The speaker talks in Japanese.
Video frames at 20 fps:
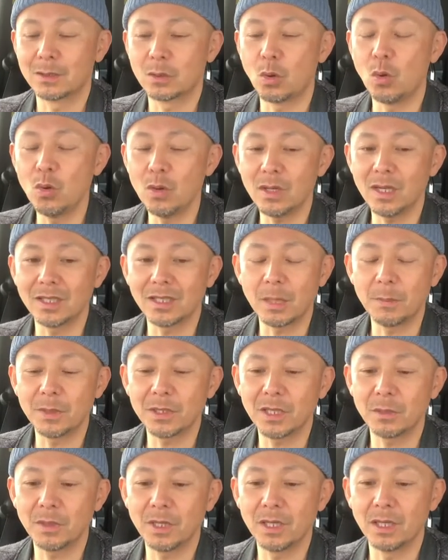今回た
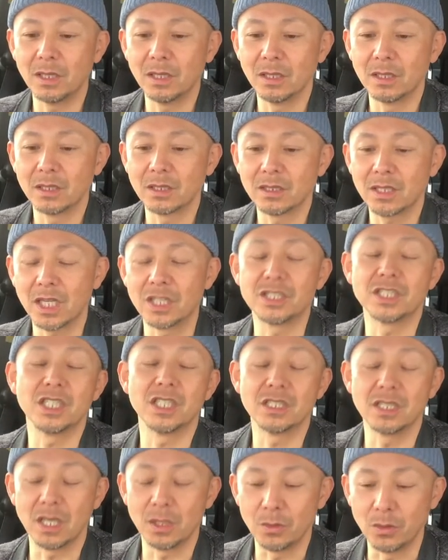またま覚
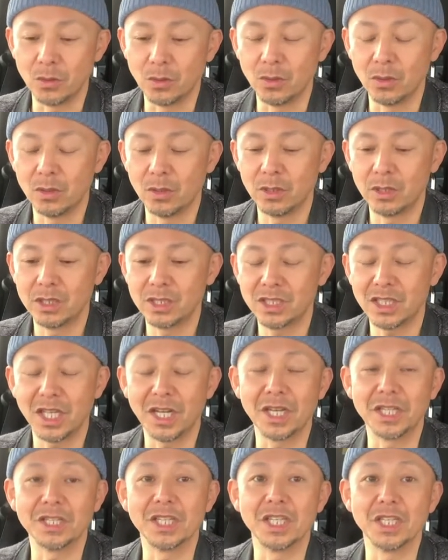醒剤を
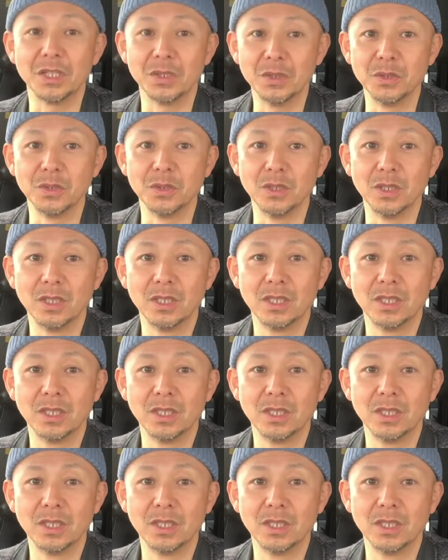されている、